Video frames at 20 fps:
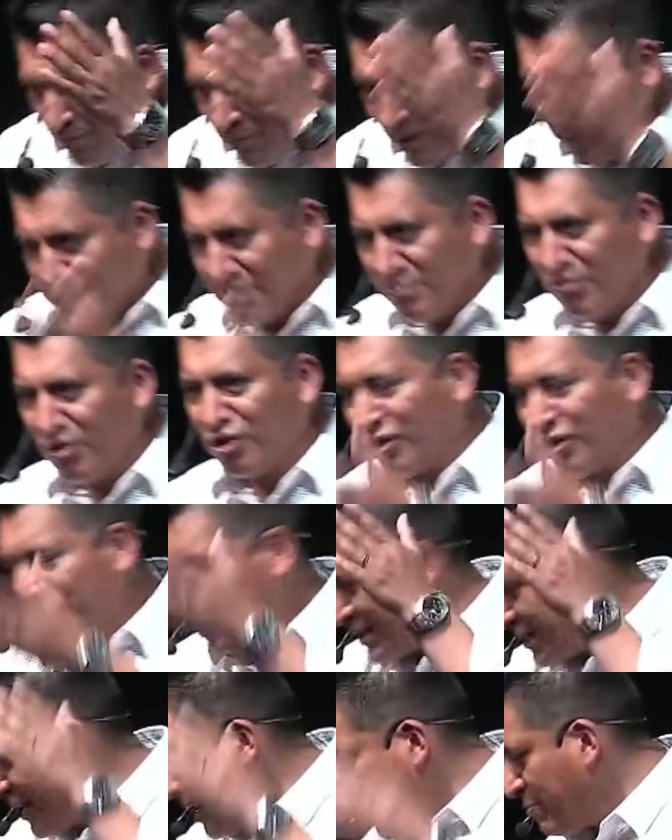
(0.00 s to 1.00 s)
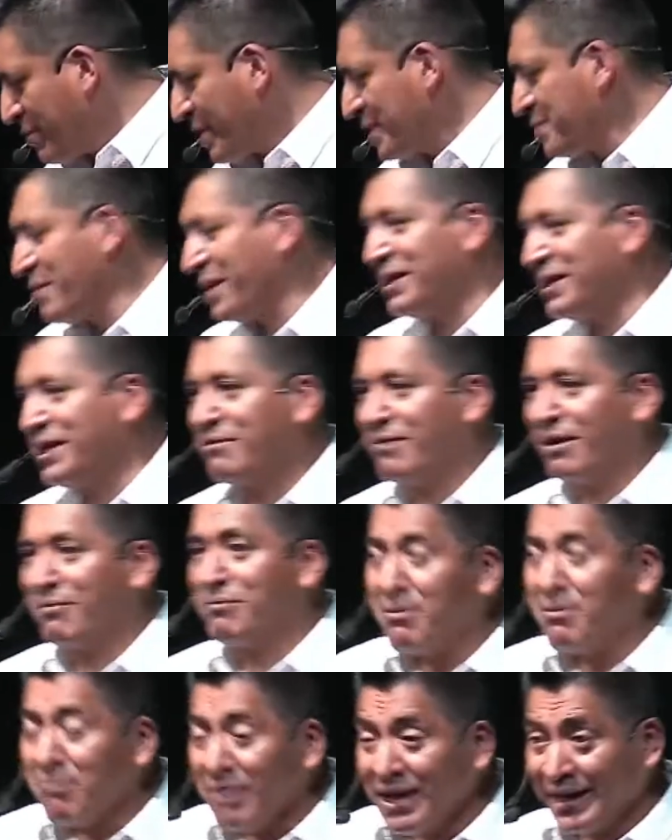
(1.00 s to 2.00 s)
matrimonio desde la perspectiva
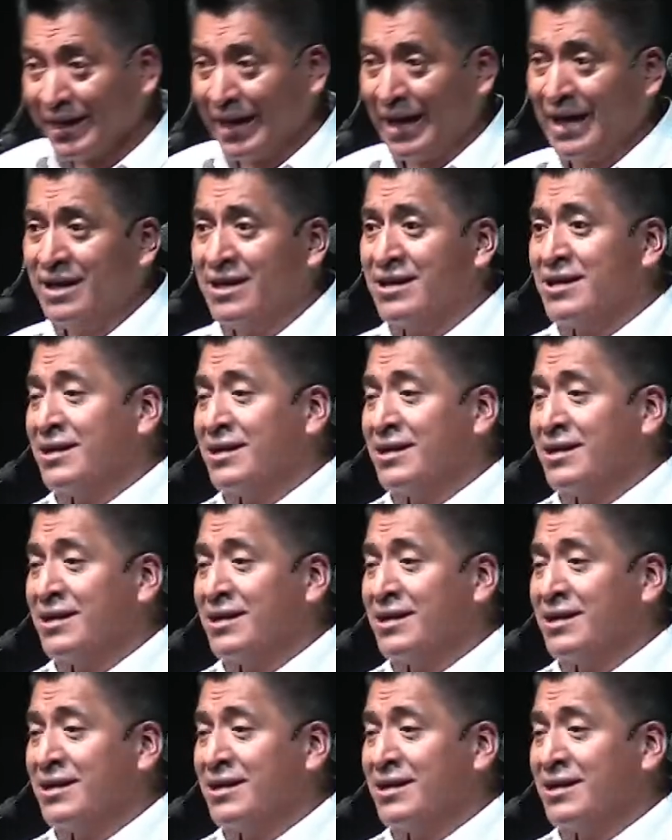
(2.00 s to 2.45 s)
bíblica,